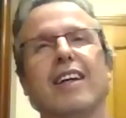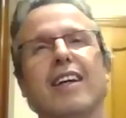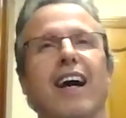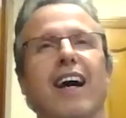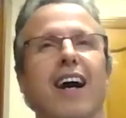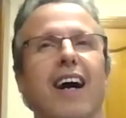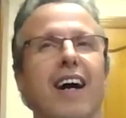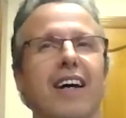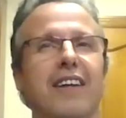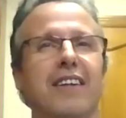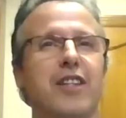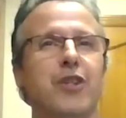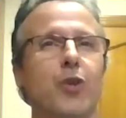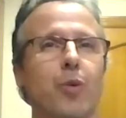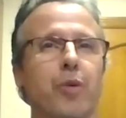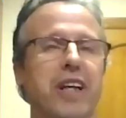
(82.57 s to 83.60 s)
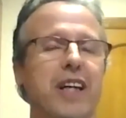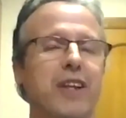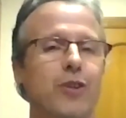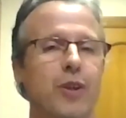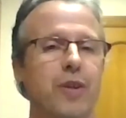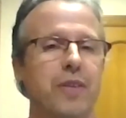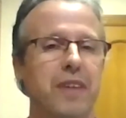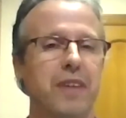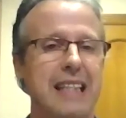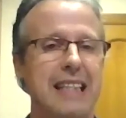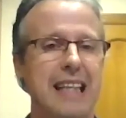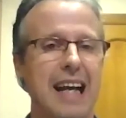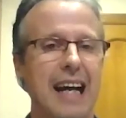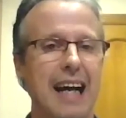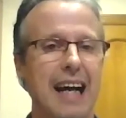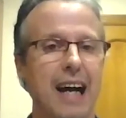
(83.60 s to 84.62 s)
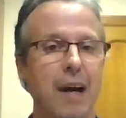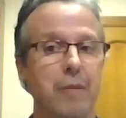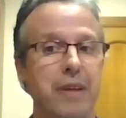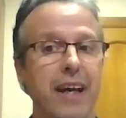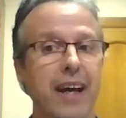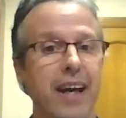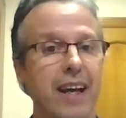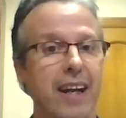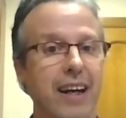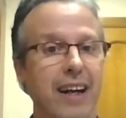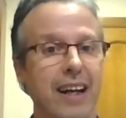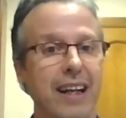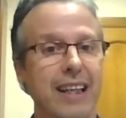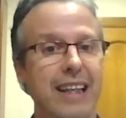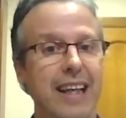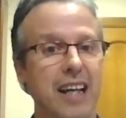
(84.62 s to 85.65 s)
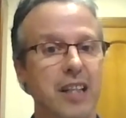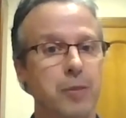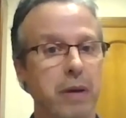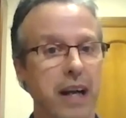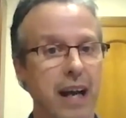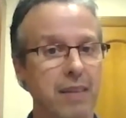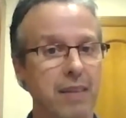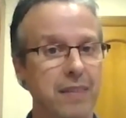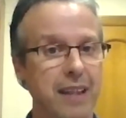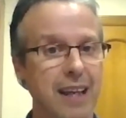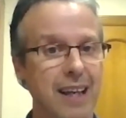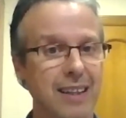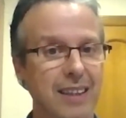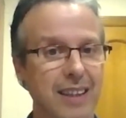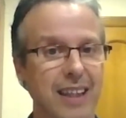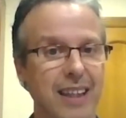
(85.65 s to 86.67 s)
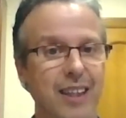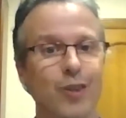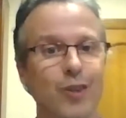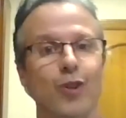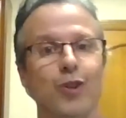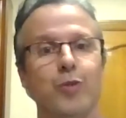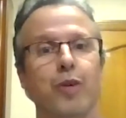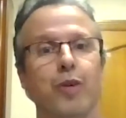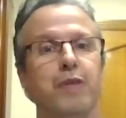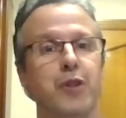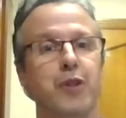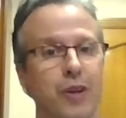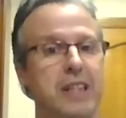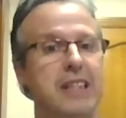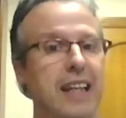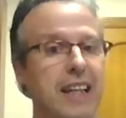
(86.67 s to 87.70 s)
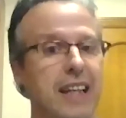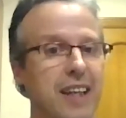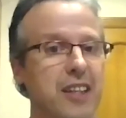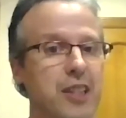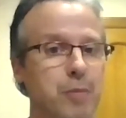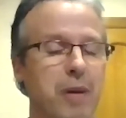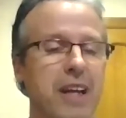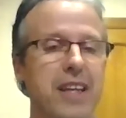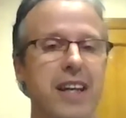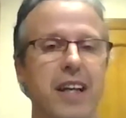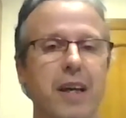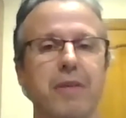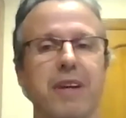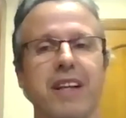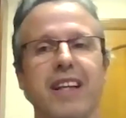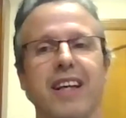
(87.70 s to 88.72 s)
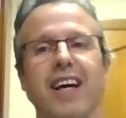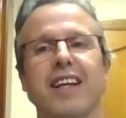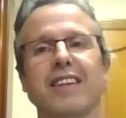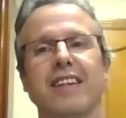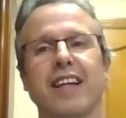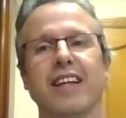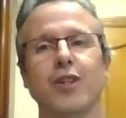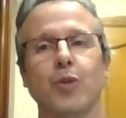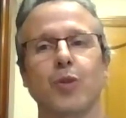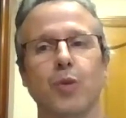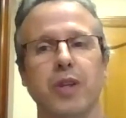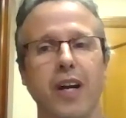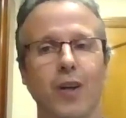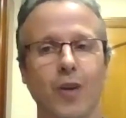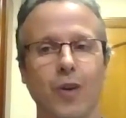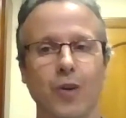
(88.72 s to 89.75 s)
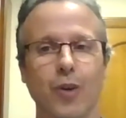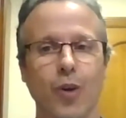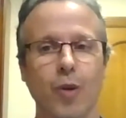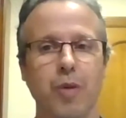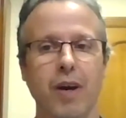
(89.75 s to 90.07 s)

ah, descubrí entonces a Javier y a Esperanza, que eran dos profesores aquí en España que venían de estudiar con,